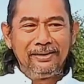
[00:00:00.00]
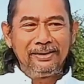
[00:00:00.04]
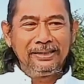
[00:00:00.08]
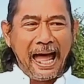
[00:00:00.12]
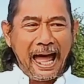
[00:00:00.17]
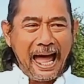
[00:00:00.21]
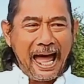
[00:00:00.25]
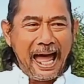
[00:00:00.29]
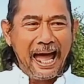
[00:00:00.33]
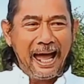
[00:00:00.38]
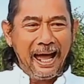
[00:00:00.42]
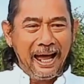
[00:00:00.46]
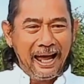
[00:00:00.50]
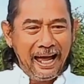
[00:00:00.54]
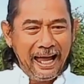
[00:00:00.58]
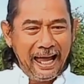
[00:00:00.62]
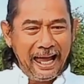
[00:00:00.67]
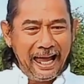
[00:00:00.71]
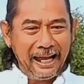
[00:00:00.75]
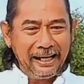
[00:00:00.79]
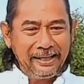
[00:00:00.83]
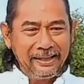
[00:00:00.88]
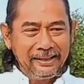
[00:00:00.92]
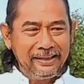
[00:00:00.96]
แต่เห
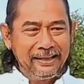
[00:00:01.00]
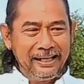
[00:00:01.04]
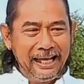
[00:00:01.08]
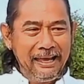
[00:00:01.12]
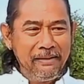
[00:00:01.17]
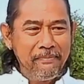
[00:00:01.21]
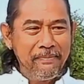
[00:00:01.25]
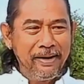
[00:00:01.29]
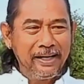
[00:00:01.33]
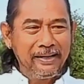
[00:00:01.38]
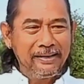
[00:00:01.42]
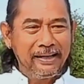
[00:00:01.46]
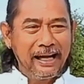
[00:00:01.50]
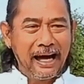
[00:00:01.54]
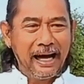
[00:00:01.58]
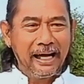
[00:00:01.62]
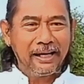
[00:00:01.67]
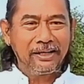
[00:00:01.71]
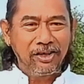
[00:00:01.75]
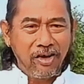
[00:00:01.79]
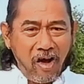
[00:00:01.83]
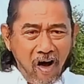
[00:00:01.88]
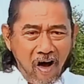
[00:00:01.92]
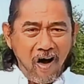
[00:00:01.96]
ตุนี้มันเกิ
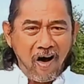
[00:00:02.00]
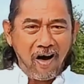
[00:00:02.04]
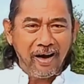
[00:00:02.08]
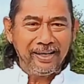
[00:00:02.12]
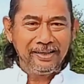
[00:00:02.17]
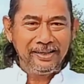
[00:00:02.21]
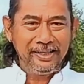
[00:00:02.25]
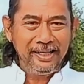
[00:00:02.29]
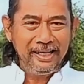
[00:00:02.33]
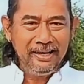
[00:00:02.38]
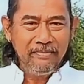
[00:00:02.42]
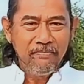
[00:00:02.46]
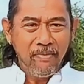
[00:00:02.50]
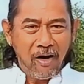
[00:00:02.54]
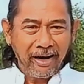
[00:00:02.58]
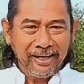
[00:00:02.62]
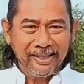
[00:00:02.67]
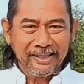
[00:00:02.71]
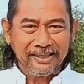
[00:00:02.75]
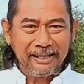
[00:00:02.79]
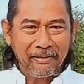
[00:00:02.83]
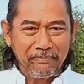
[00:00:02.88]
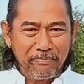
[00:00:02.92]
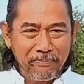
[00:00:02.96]
ดก่อนที่บ่อน
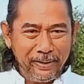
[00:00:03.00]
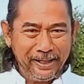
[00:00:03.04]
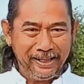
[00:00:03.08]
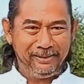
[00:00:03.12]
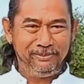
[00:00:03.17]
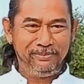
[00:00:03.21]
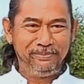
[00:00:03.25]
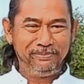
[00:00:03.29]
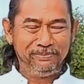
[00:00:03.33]
จะปิด